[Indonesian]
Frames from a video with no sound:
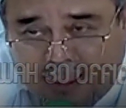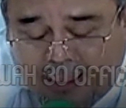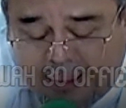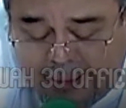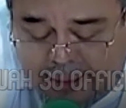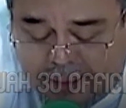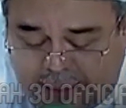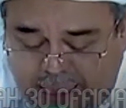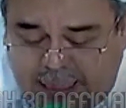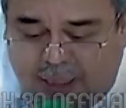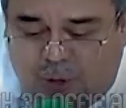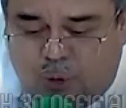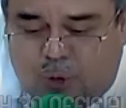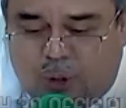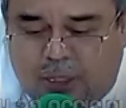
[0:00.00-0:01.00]
Nah, dikit lagi
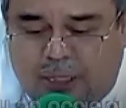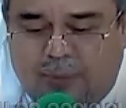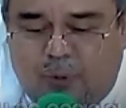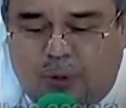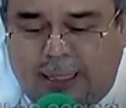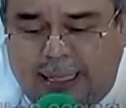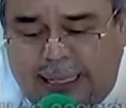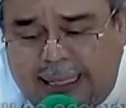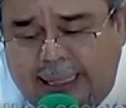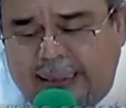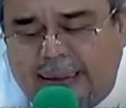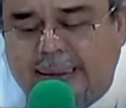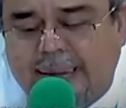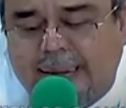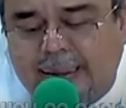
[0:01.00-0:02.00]
zuhur nih Bu ya.
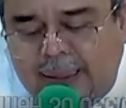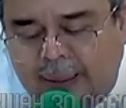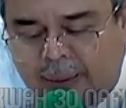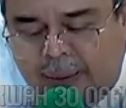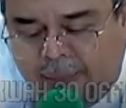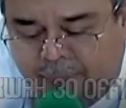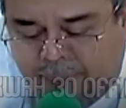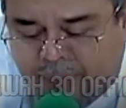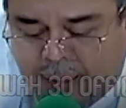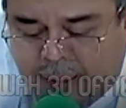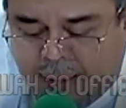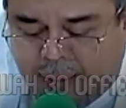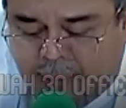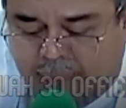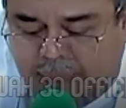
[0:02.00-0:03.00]

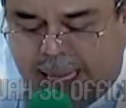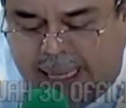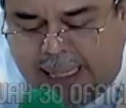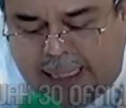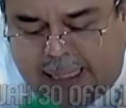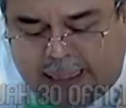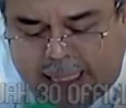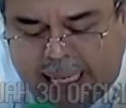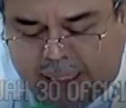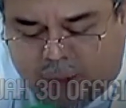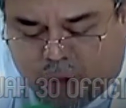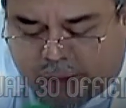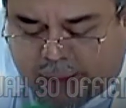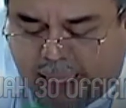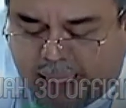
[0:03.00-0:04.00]
Baik, kita lanjutkan.